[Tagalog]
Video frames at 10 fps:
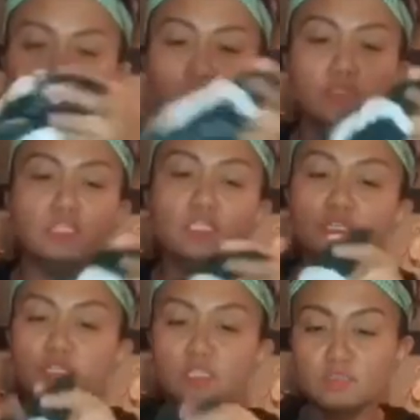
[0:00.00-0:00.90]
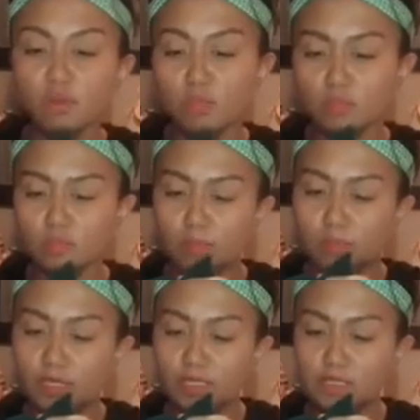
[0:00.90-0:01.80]
The t-shirt is awesome
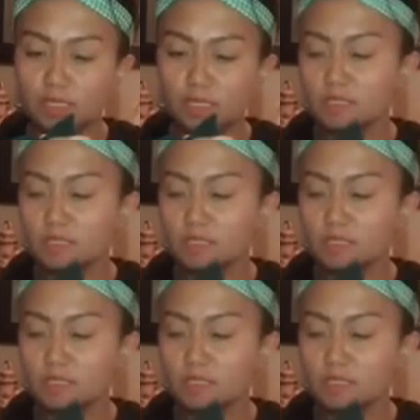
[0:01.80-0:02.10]
price, guys